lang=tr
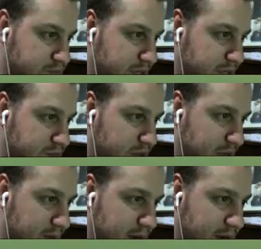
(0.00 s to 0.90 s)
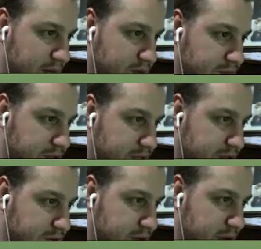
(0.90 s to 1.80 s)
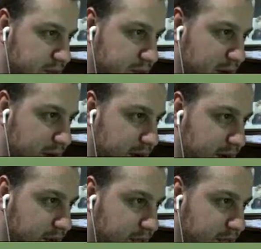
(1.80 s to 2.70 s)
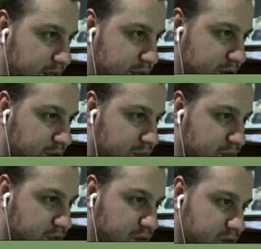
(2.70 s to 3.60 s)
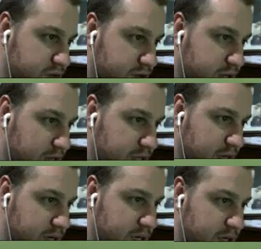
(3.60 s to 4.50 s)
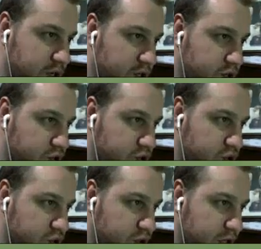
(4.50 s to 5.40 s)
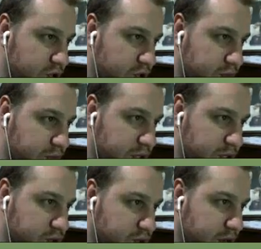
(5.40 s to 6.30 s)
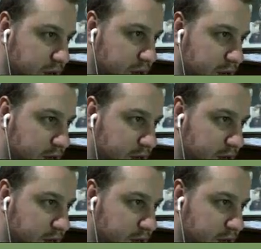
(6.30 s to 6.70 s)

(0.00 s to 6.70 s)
Biz buradan ama neyi toplayacağız? Ee, mining. Yok bu kazar. Şunları toplayacağız şöyle.